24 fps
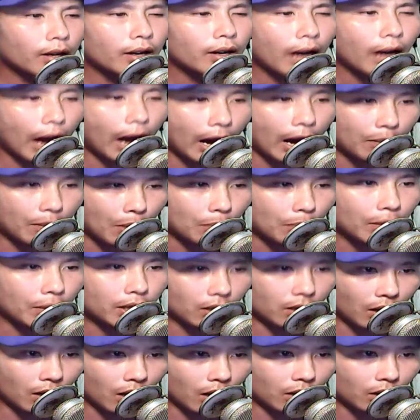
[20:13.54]
Ai mà
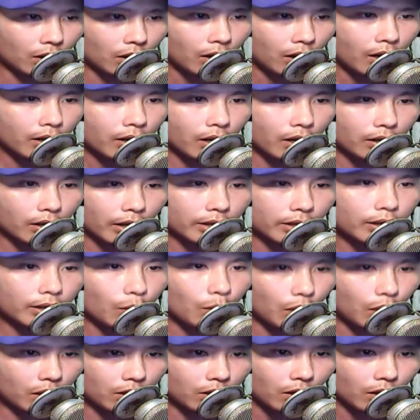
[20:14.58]
biết được Khẳng định sau
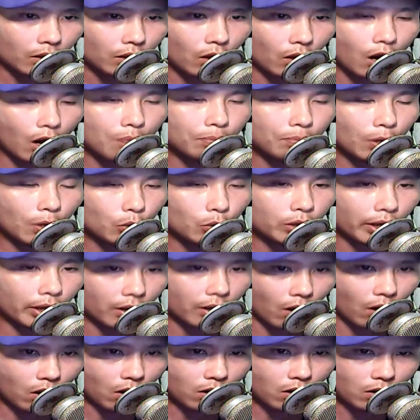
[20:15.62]
lưng có âm mưu gì
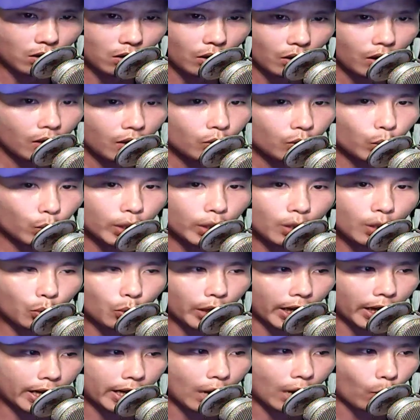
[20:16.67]
đó Tuy Đông
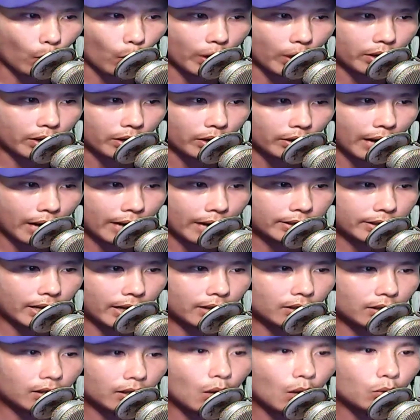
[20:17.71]
kỳ đạo quân đã chết
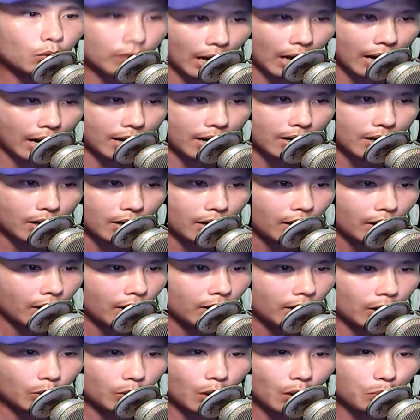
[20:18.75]
không giả
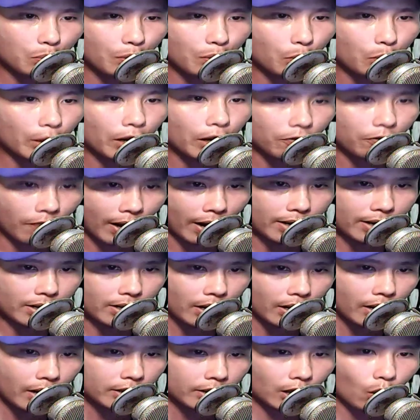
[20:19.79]
Nếu không Đông kỳ phái
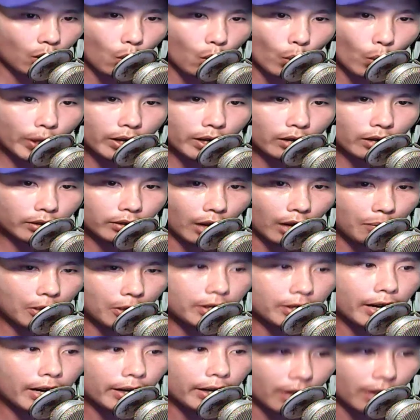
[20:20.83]
sẽ không quất đức tới mức
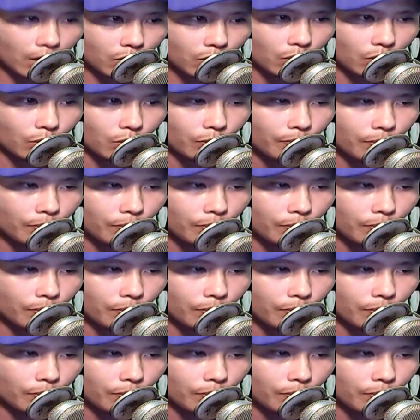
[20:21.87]
này đâu